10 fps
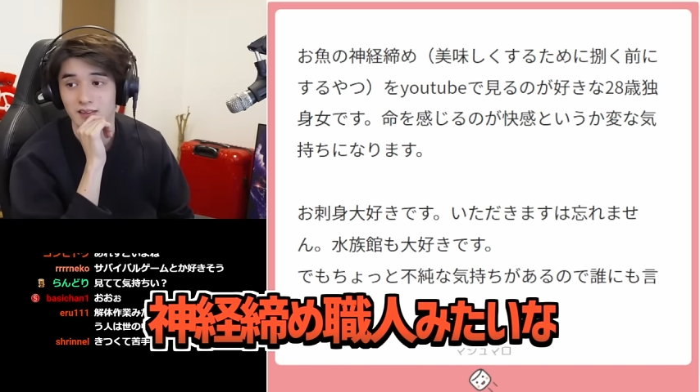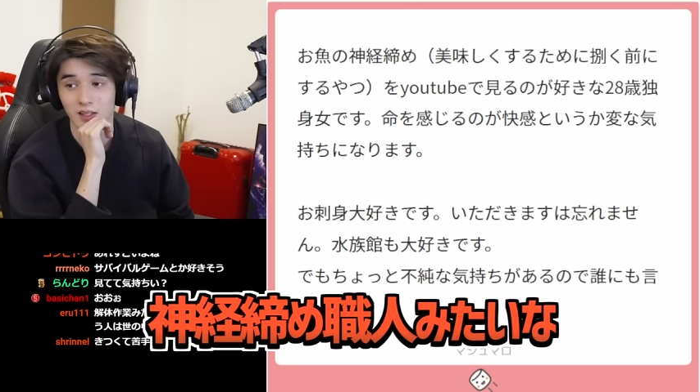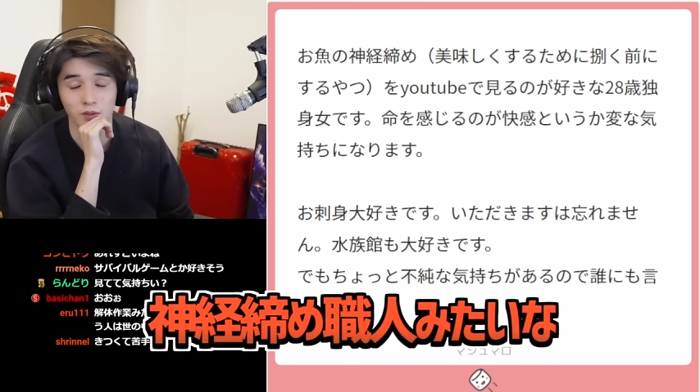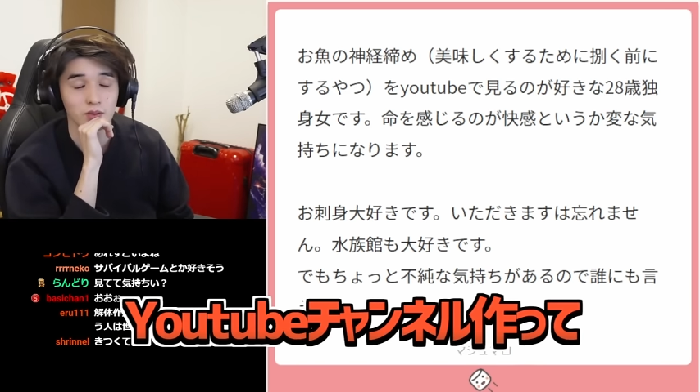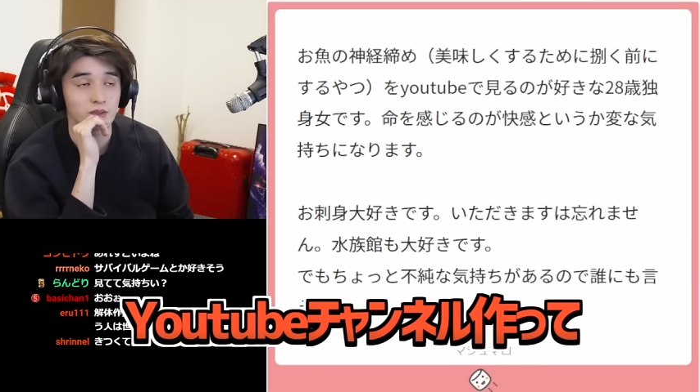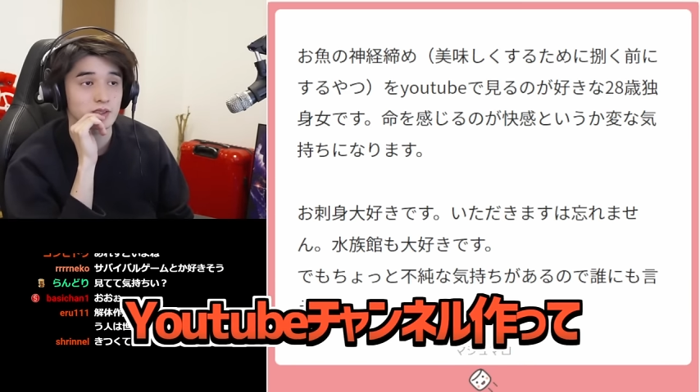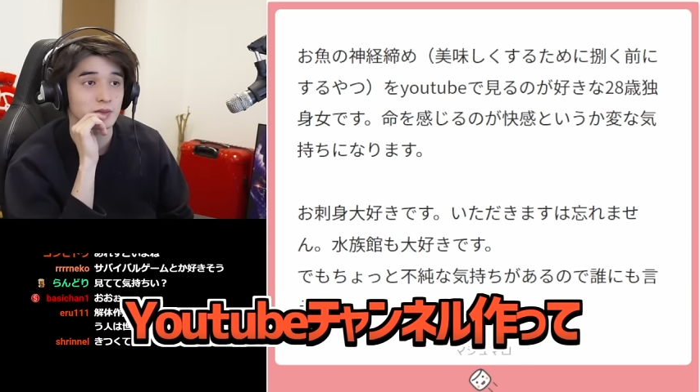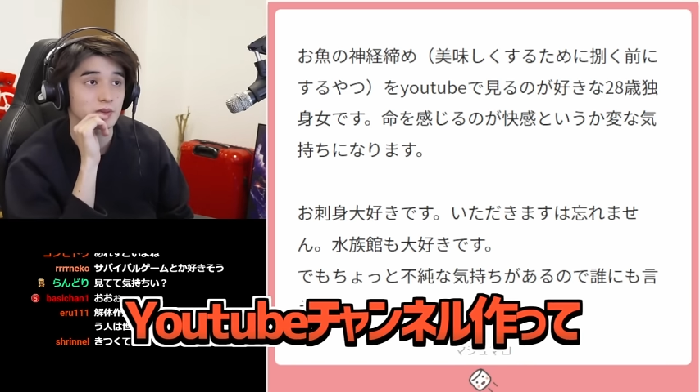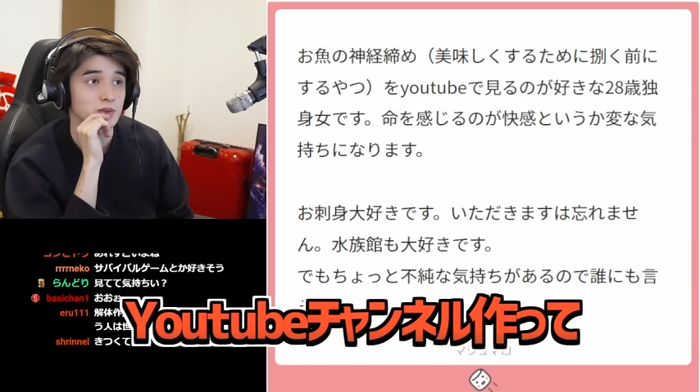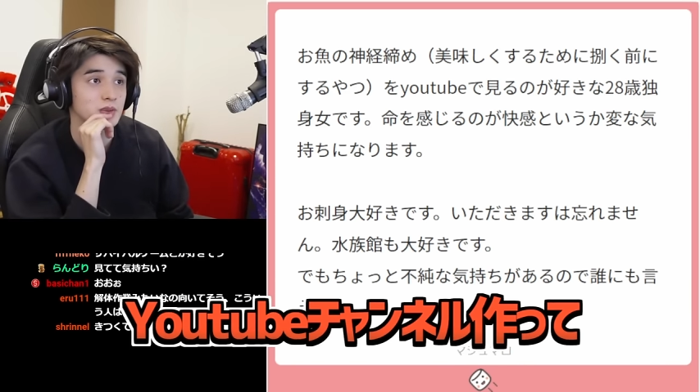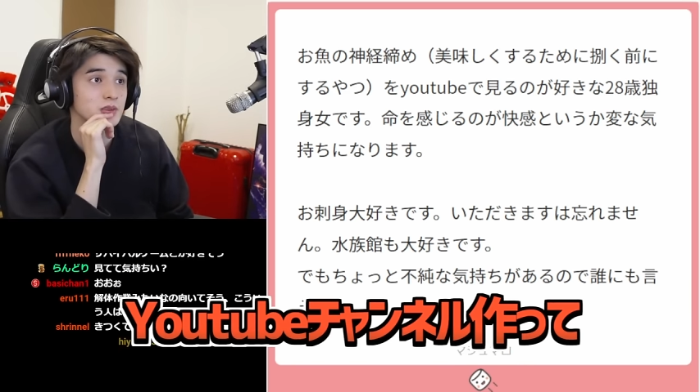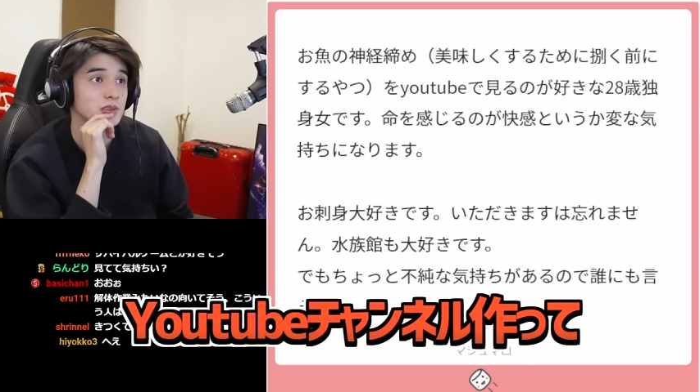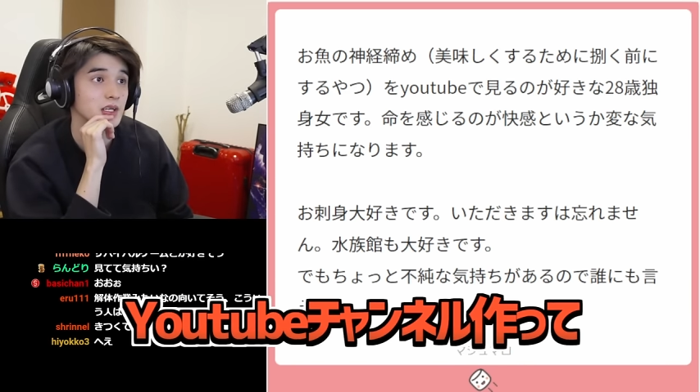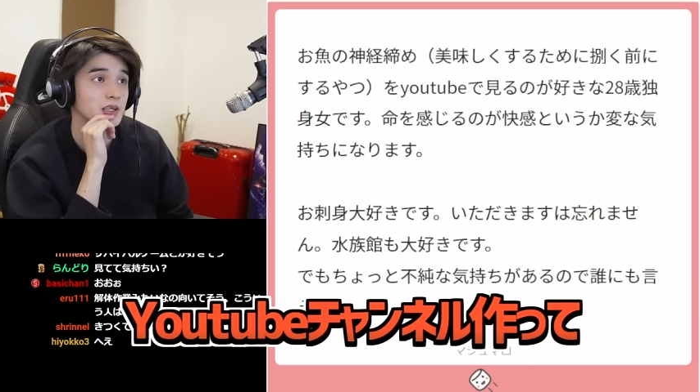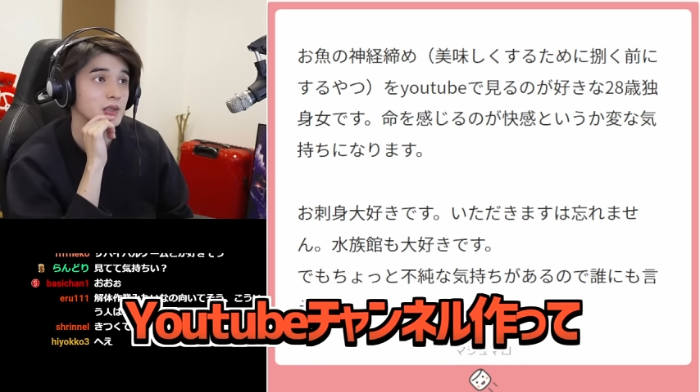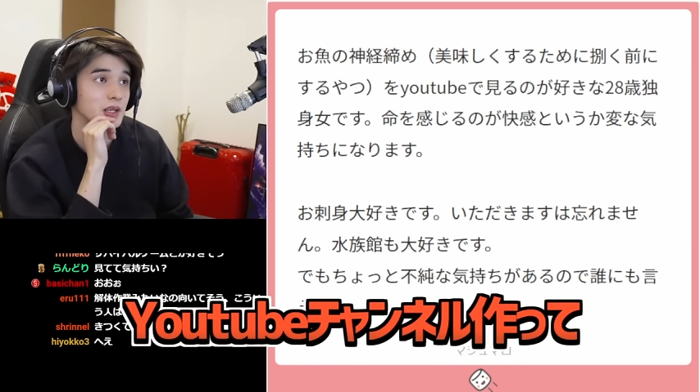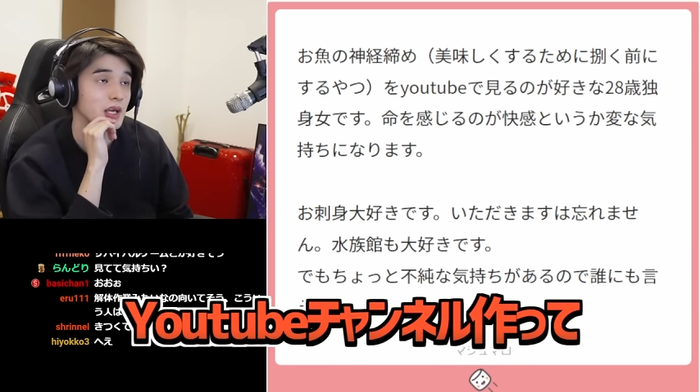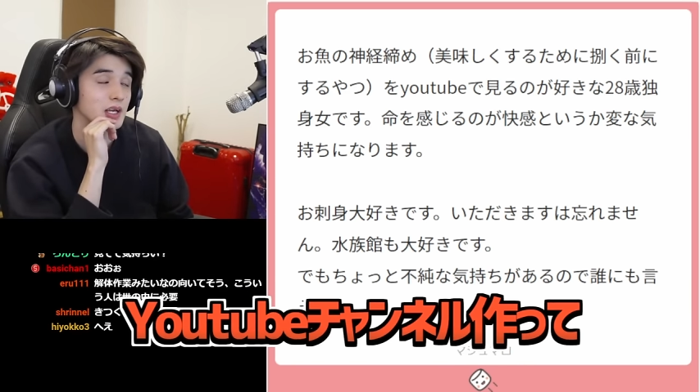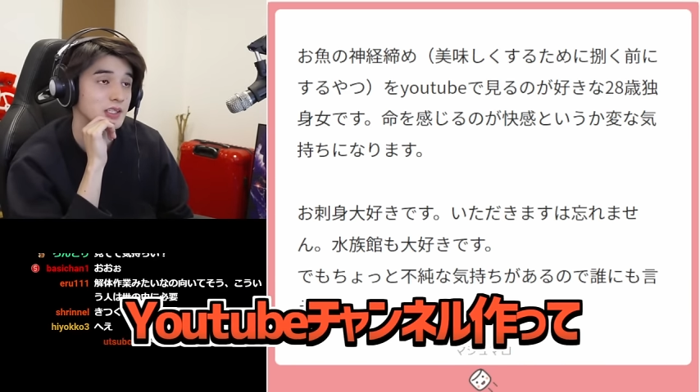あの、YouTube チャンネルで、